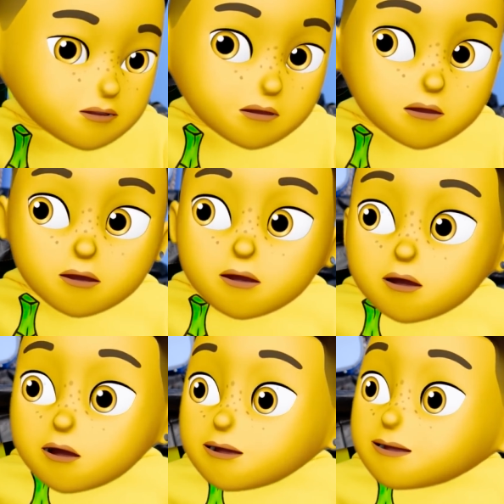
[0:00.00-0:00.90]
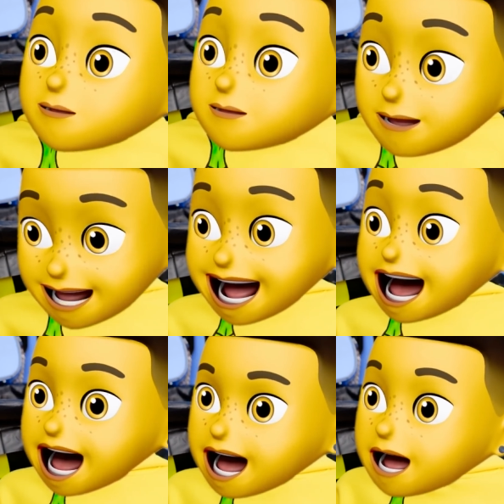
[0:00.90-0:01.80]
To tu miałem
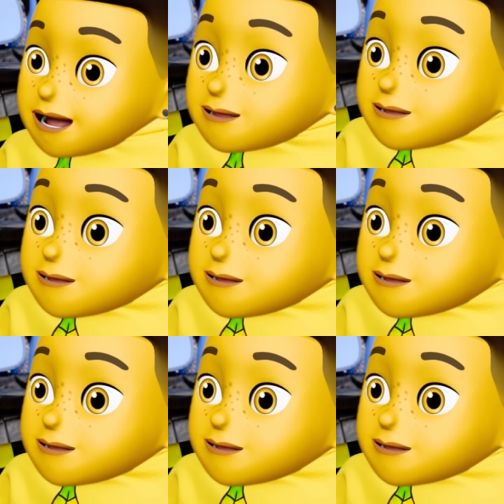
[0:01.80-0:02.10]
wylądować.